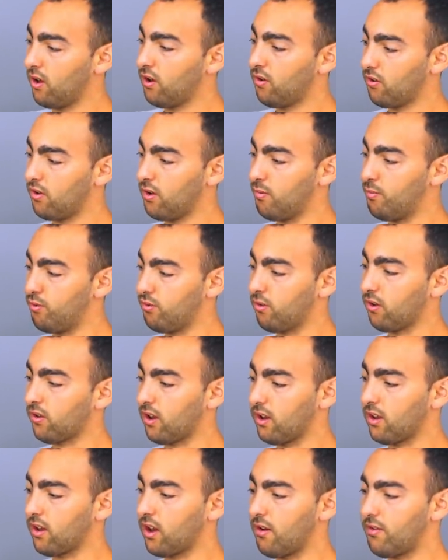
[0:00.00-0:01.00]
on est plus en
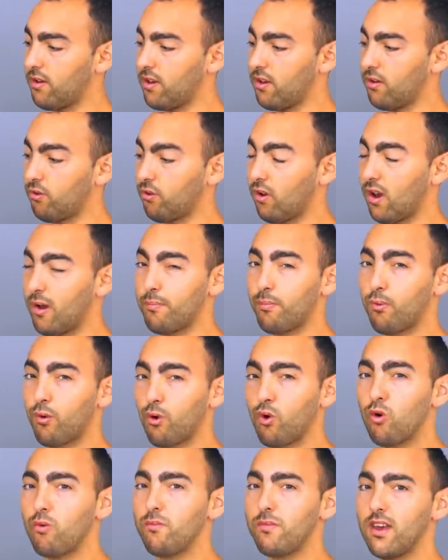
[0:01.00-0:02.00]
train de travailler sur la
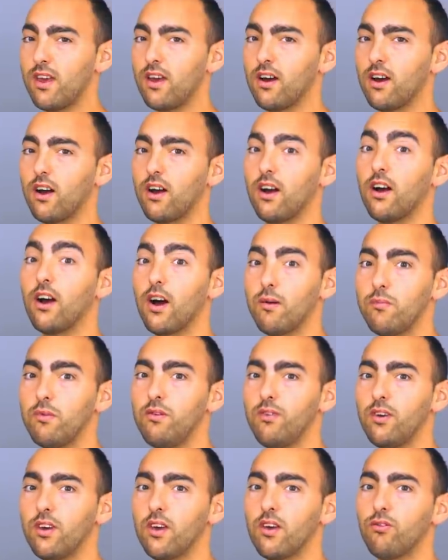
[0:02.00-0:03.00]
première
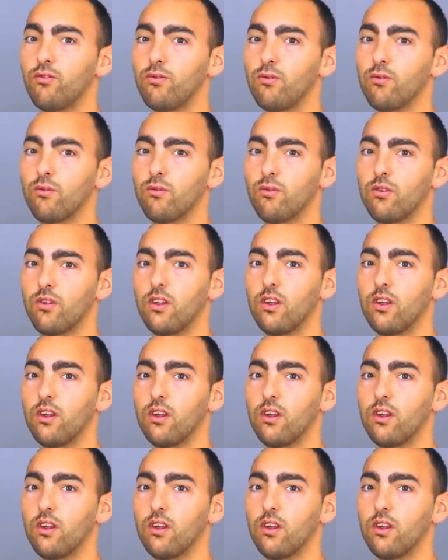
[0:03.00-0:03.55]
ramification